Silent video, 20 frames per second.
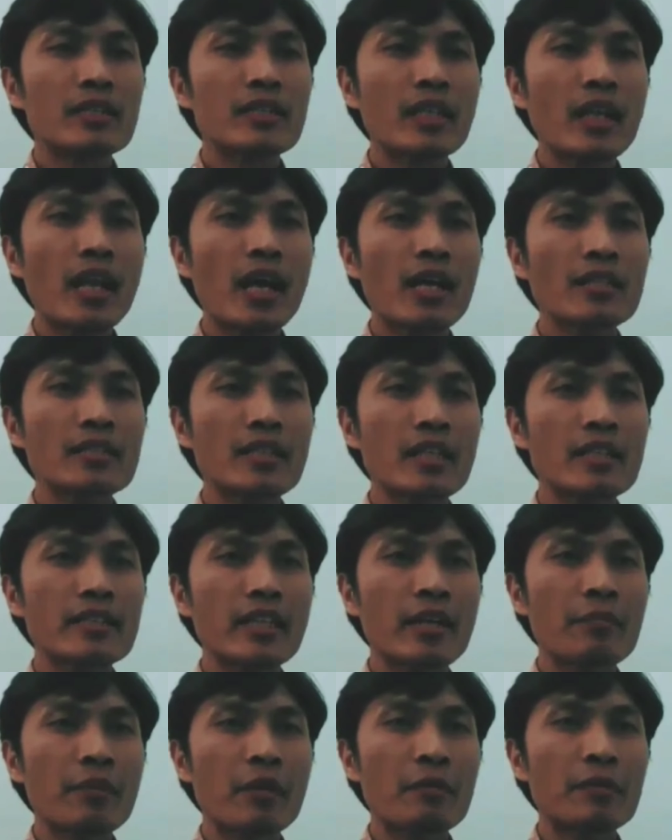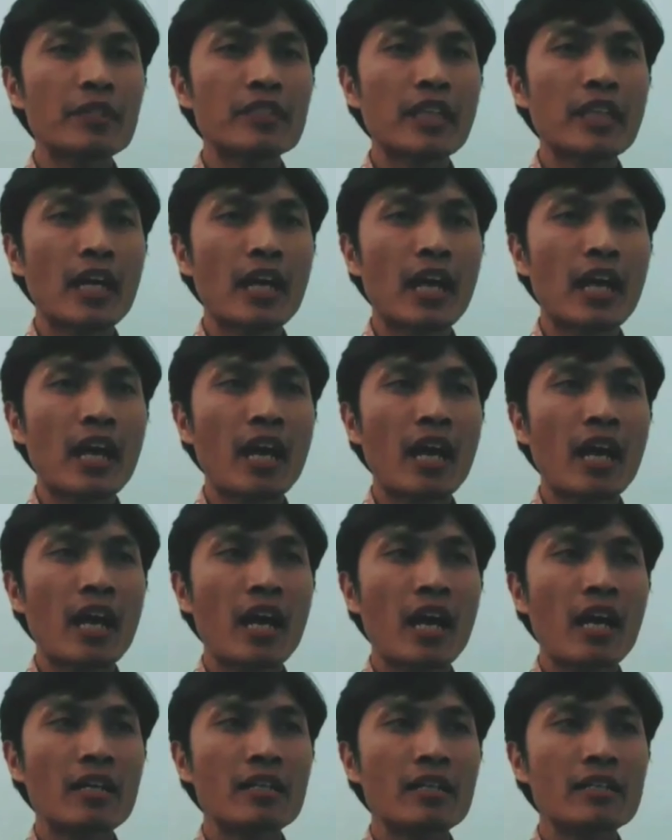Setelah selesai berbicara,
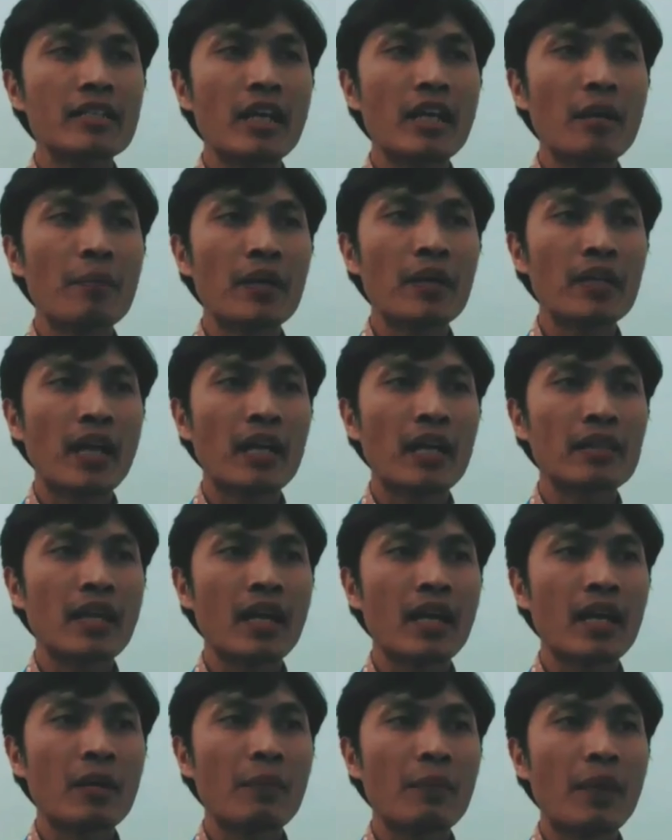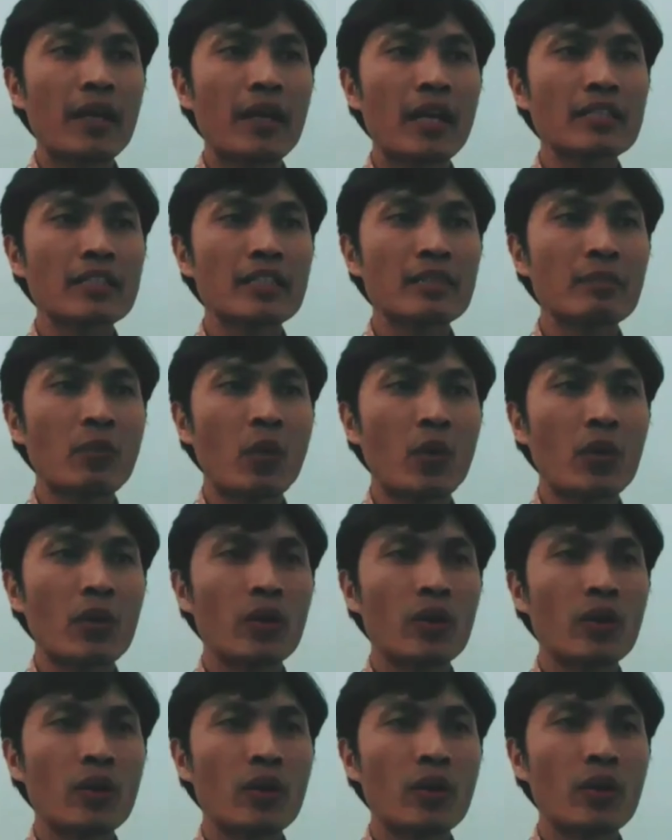ia berkata kepada Simon,